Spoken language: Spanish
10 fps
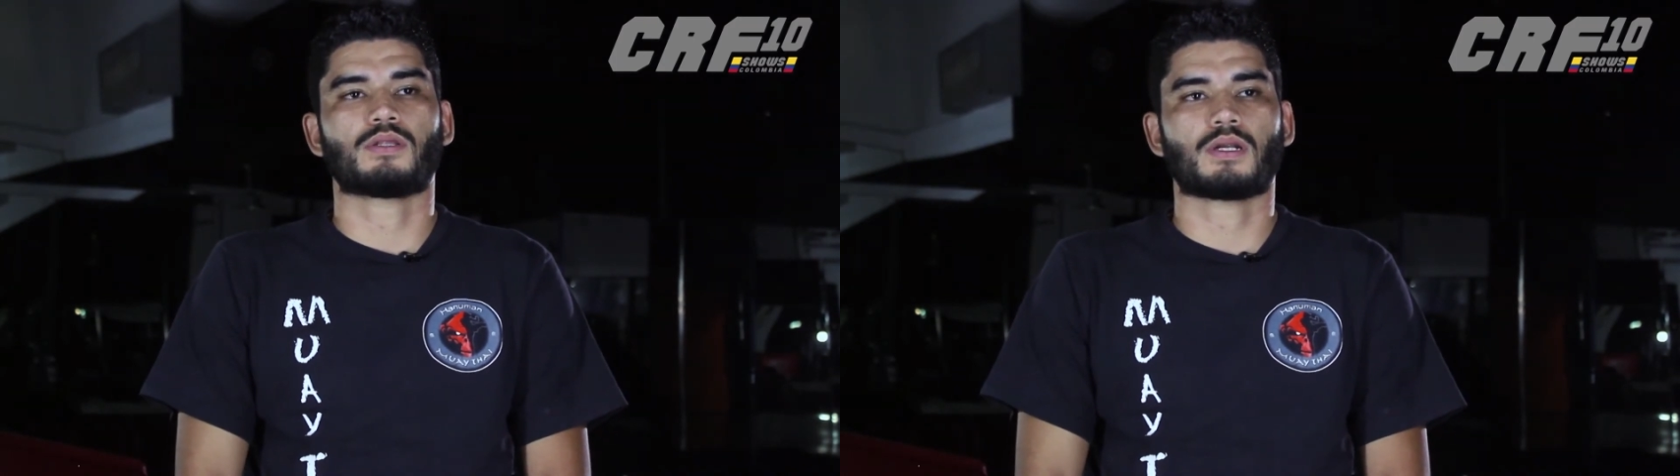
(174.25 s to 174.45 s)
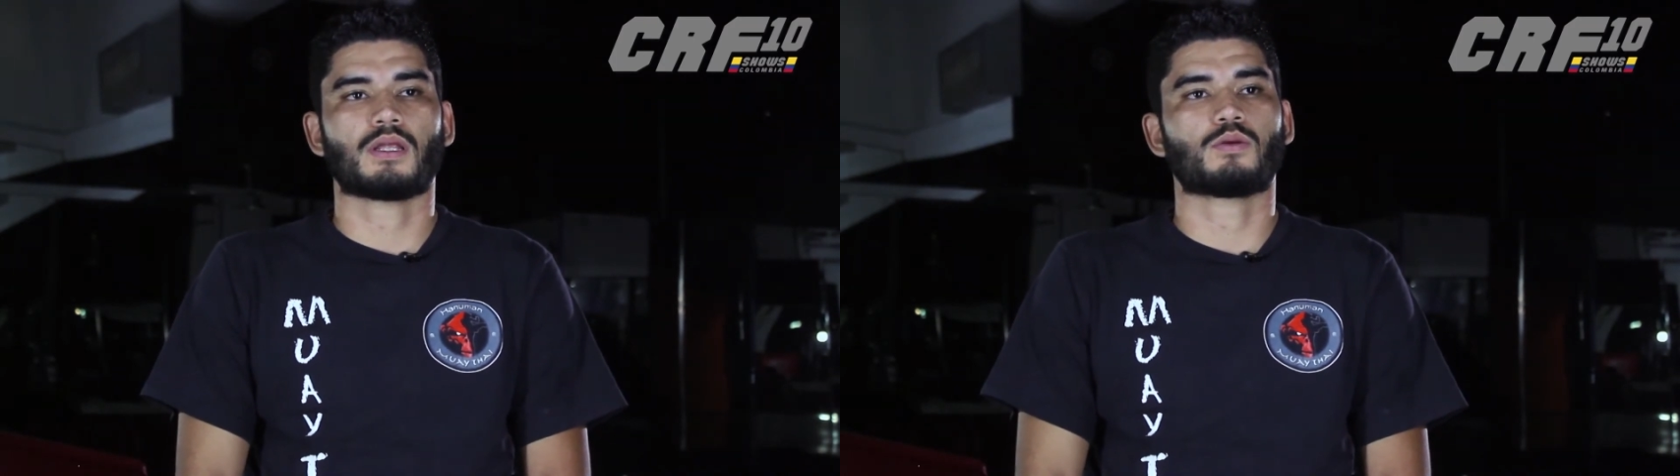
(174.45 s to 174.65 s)

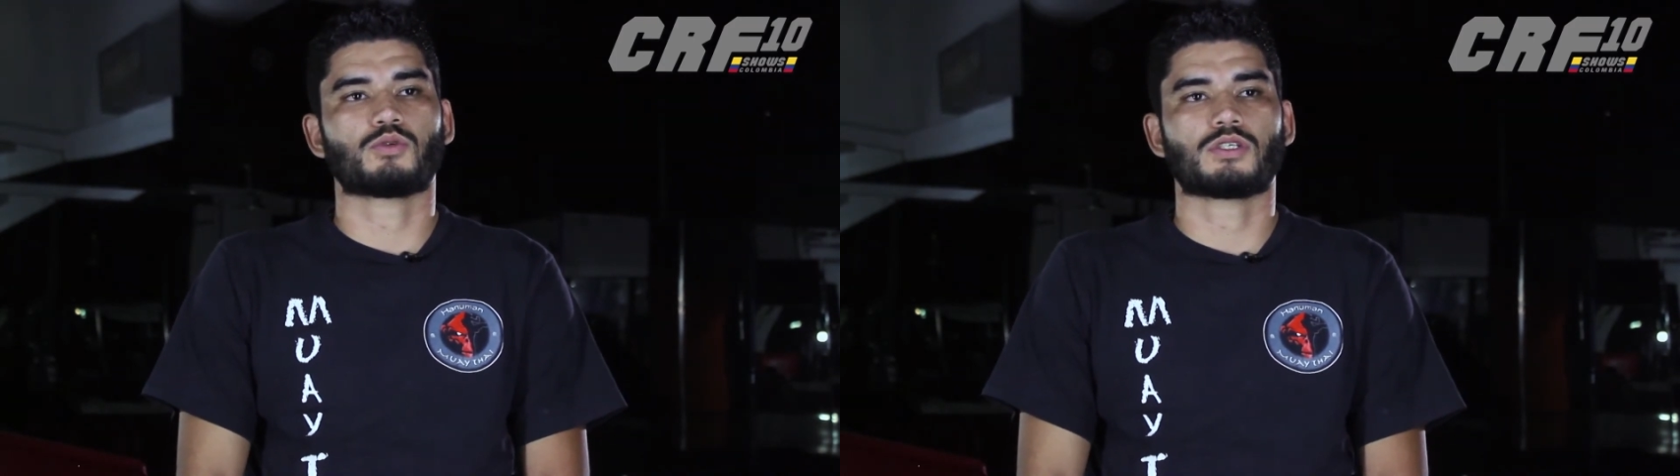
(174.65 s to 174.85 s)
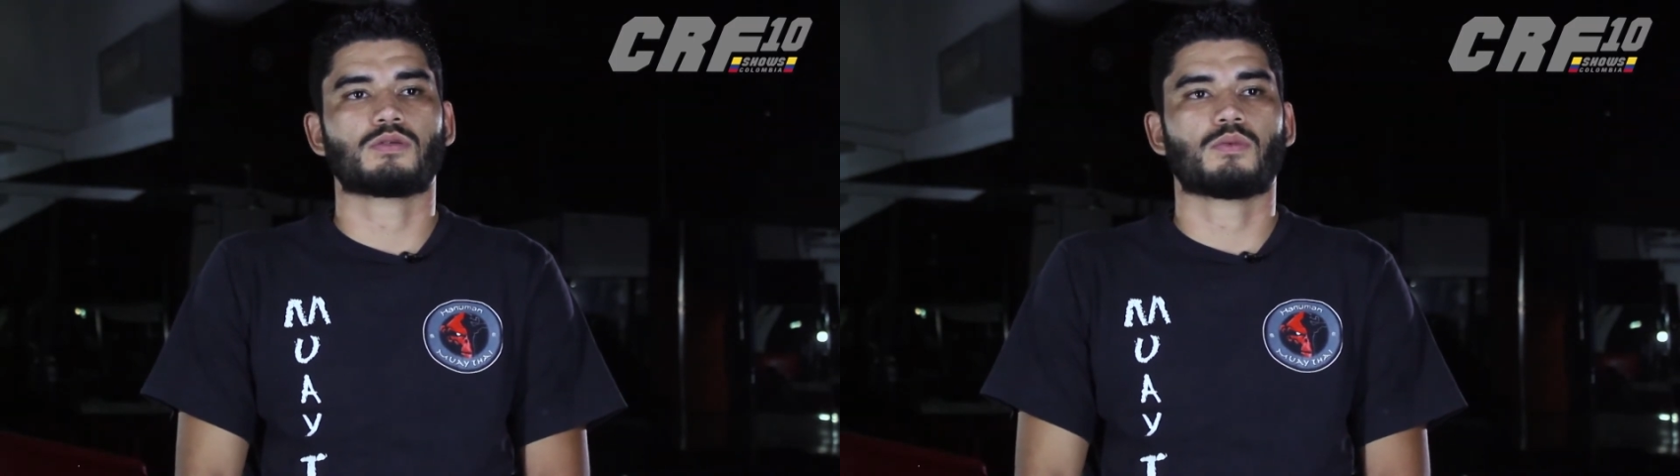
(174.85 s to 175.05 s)
entrenando
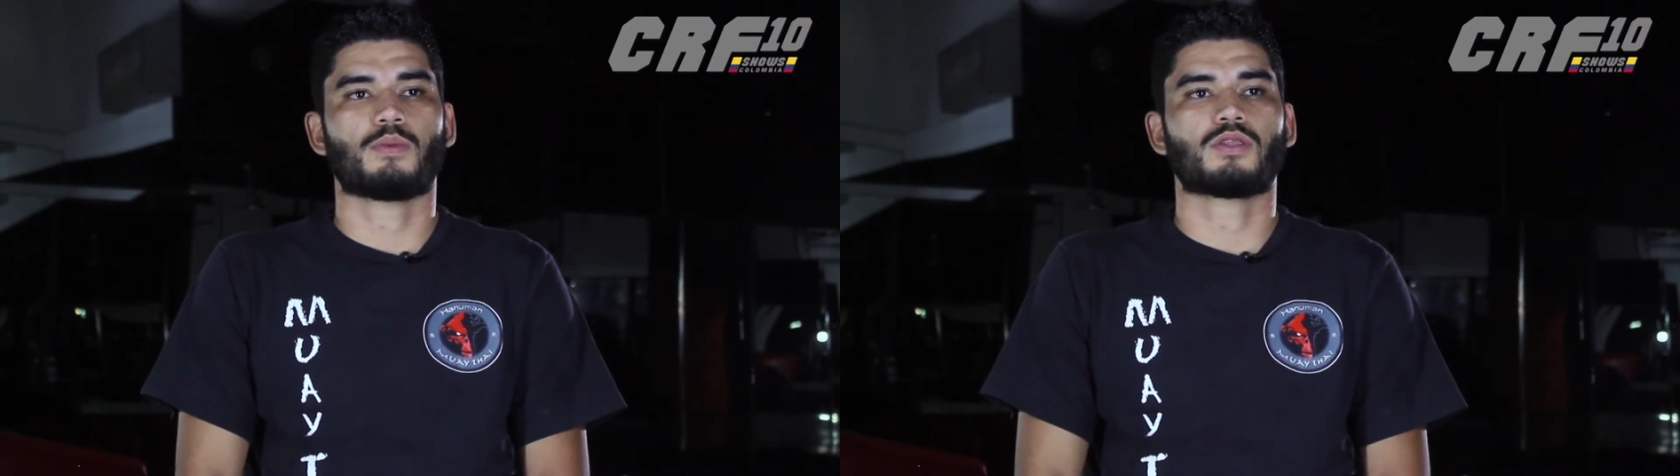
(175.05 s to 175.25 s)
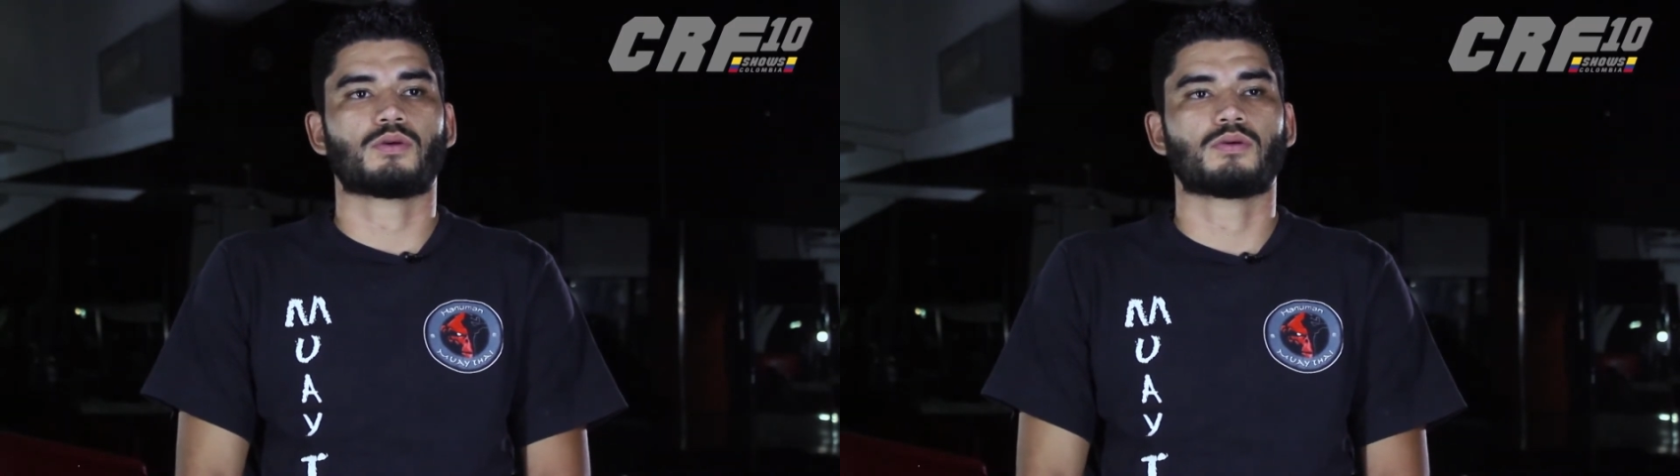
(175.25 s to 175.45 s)
muchísimo
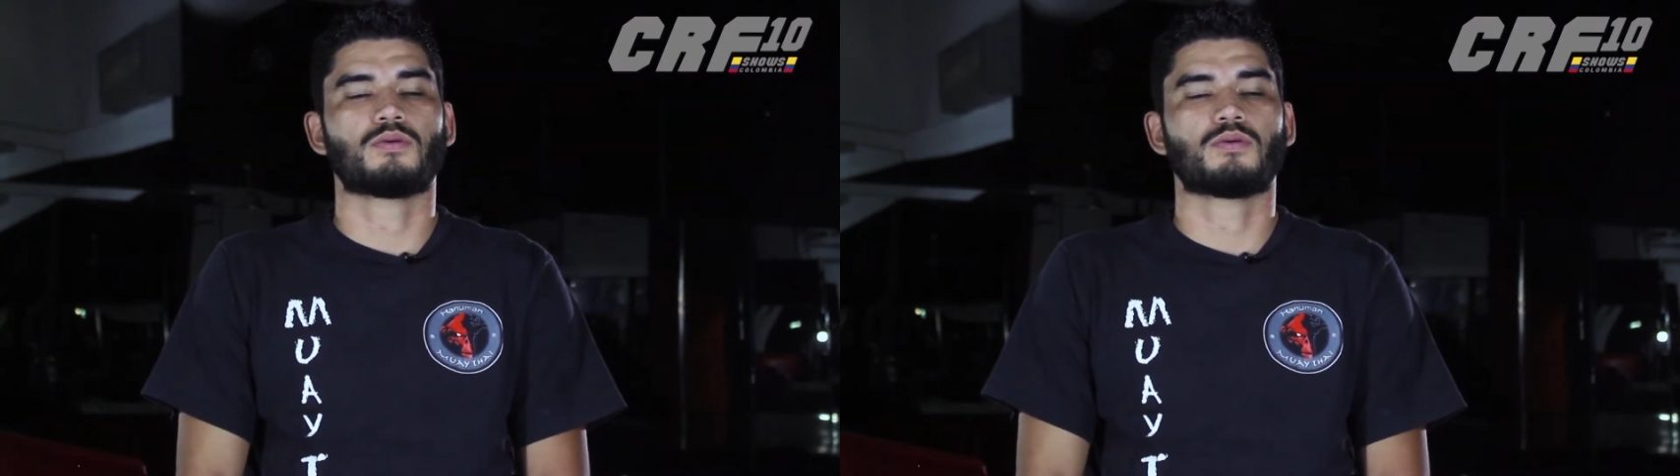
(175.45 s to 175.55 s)
más duro.